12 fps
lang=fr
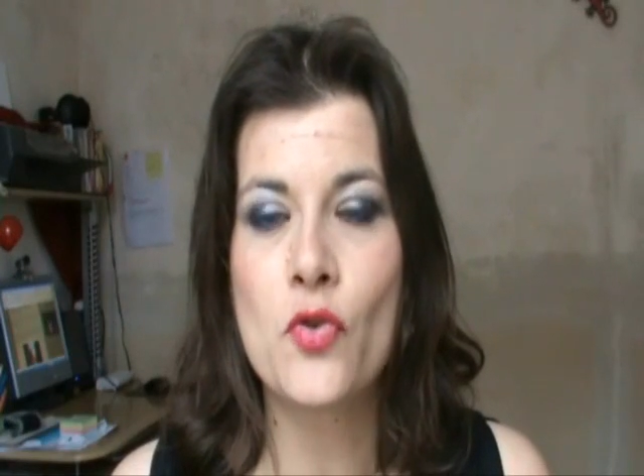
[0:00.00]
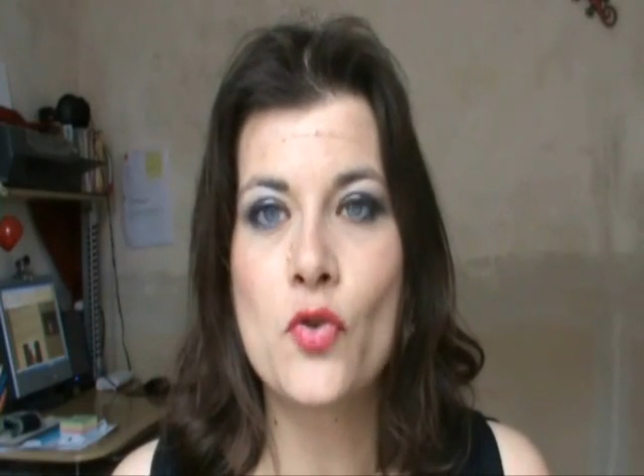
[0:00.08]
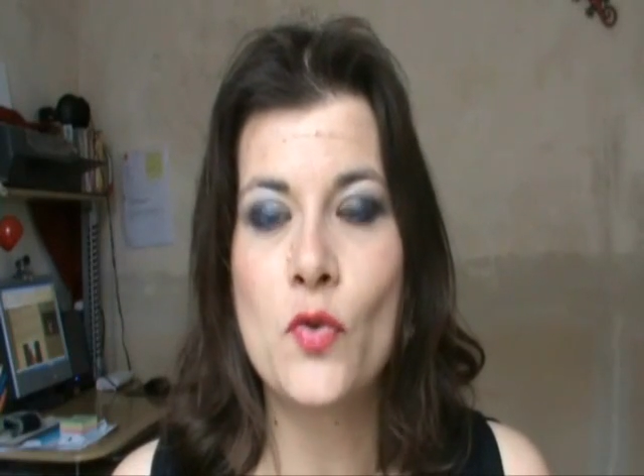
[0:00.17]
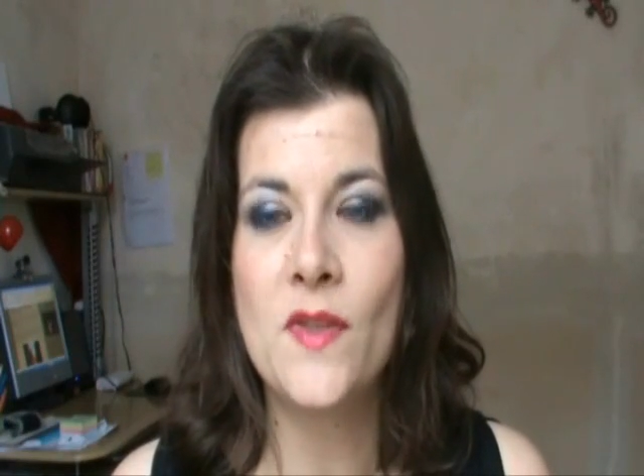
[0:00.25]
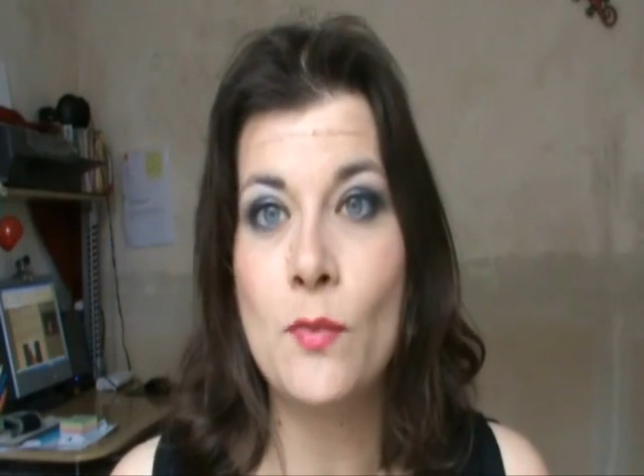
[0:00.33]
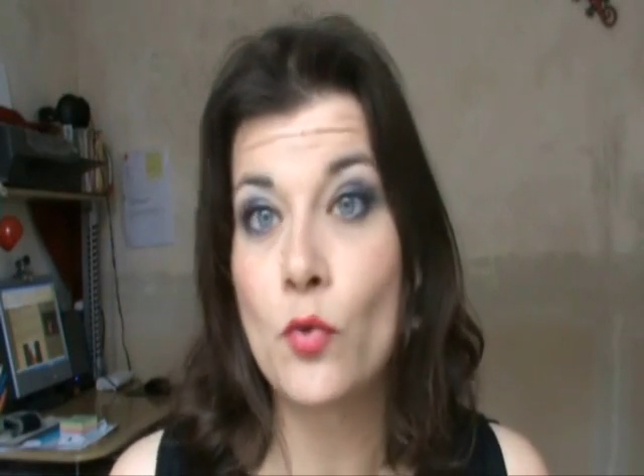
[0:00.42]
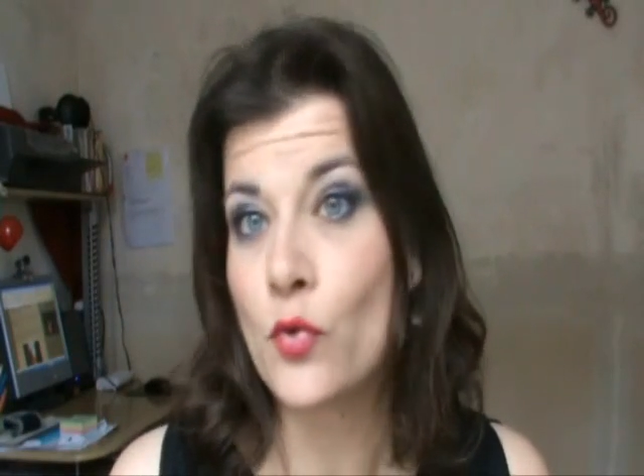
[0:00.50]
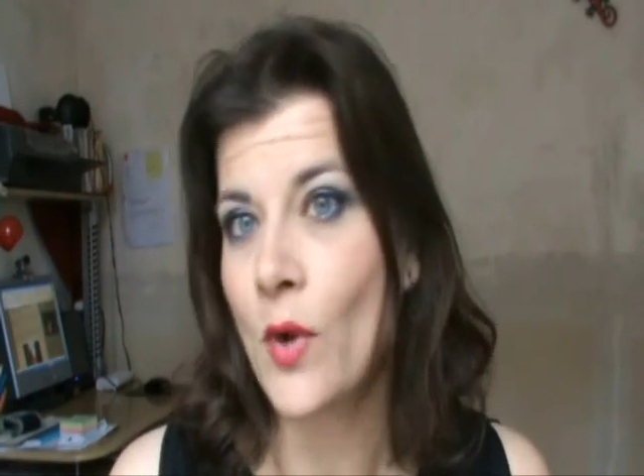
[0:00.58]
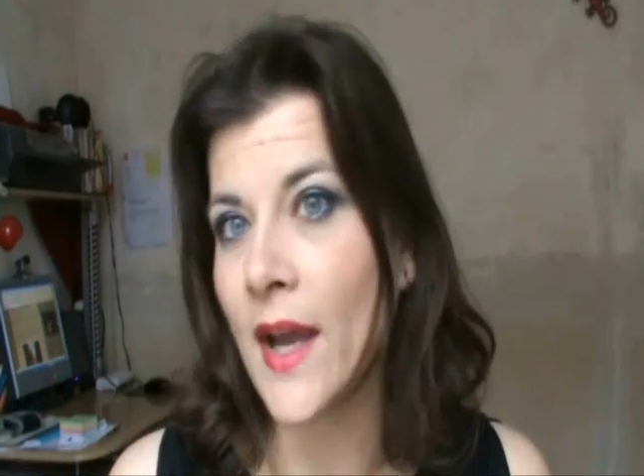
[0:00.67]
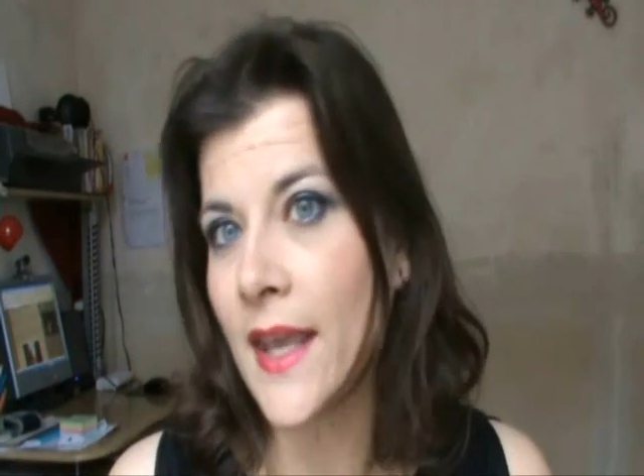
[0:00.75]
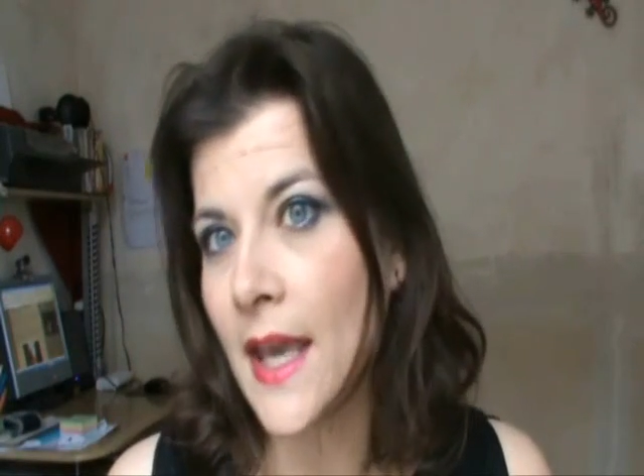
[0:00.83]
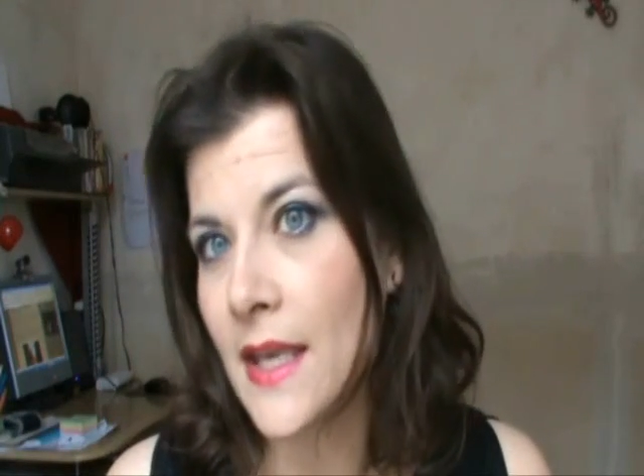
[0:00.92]
que je dis
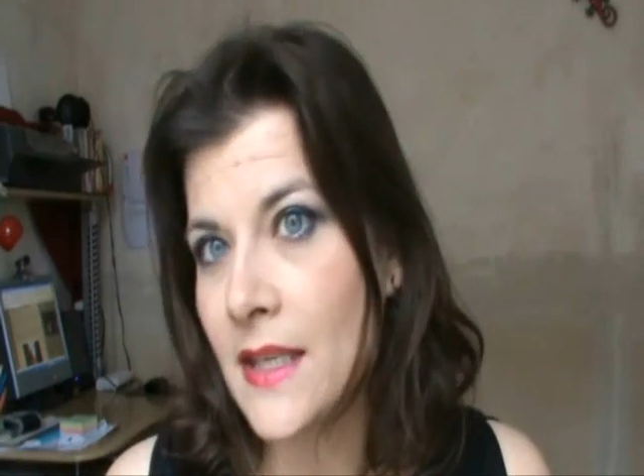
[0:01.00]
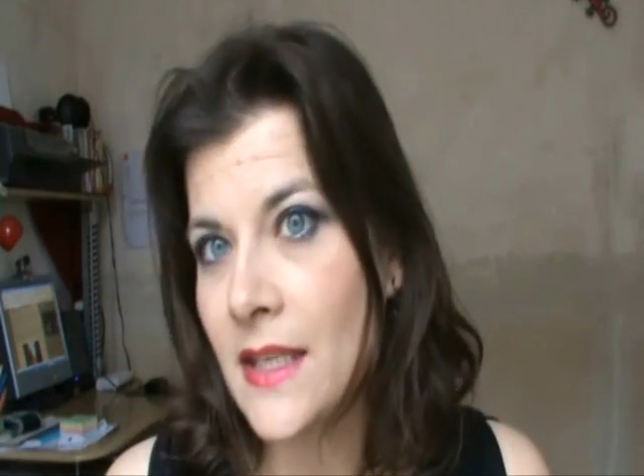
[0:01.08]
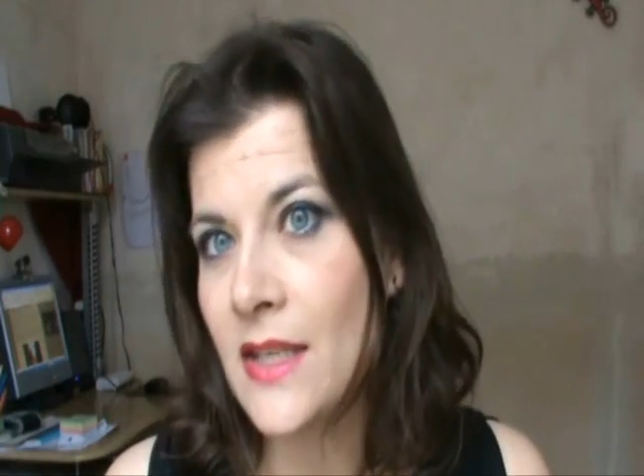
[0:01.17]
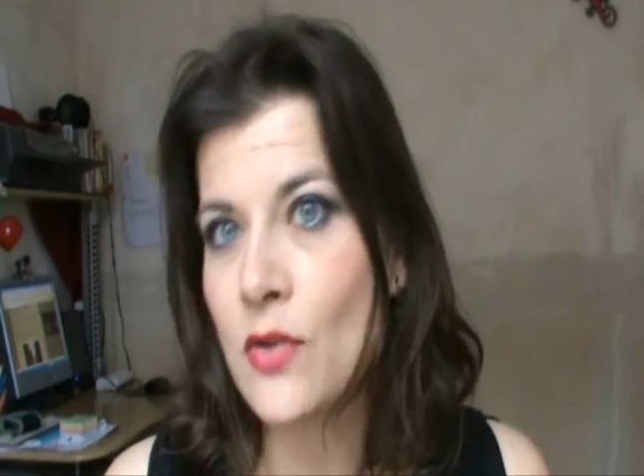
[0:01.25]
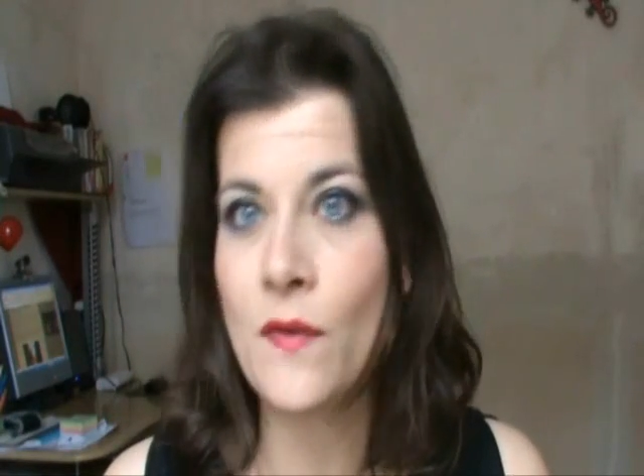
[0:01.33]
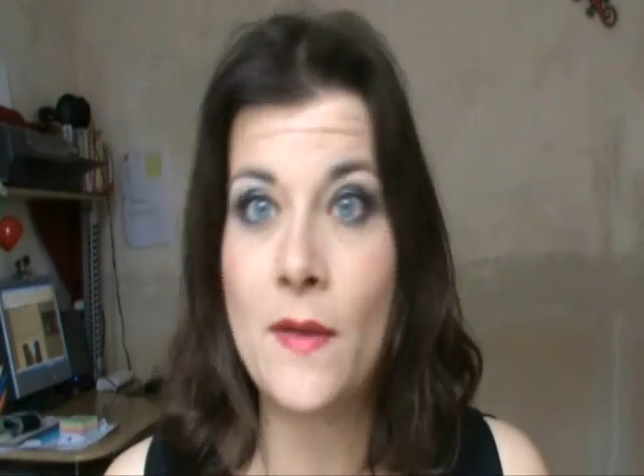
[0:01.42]
bonjour à Kaki,